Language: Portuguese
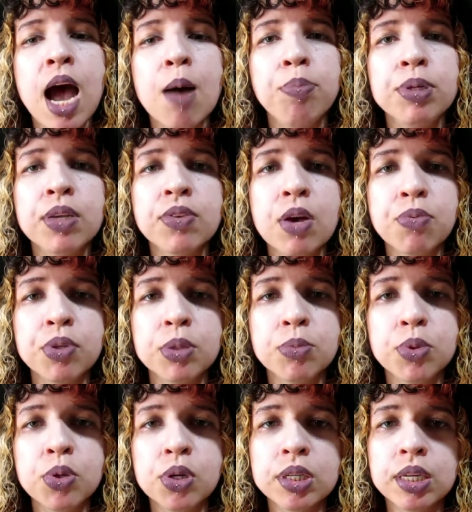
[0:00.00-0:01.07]
A polícia
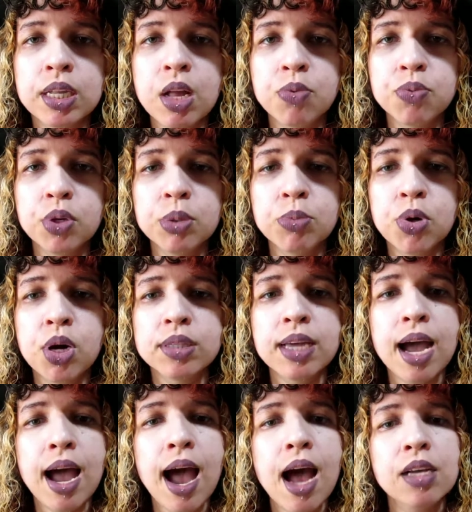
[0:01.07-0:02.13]
afirmou que ela foi
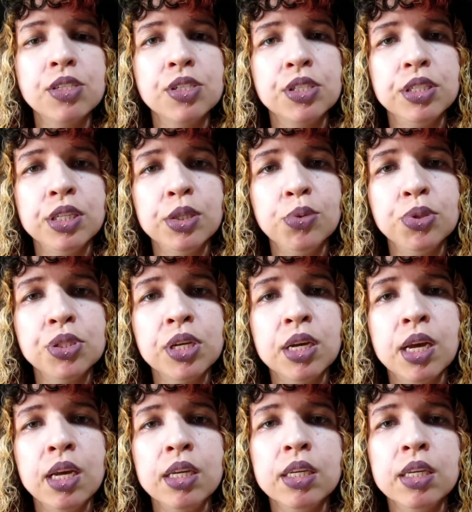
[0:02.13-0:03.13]
morta a tiros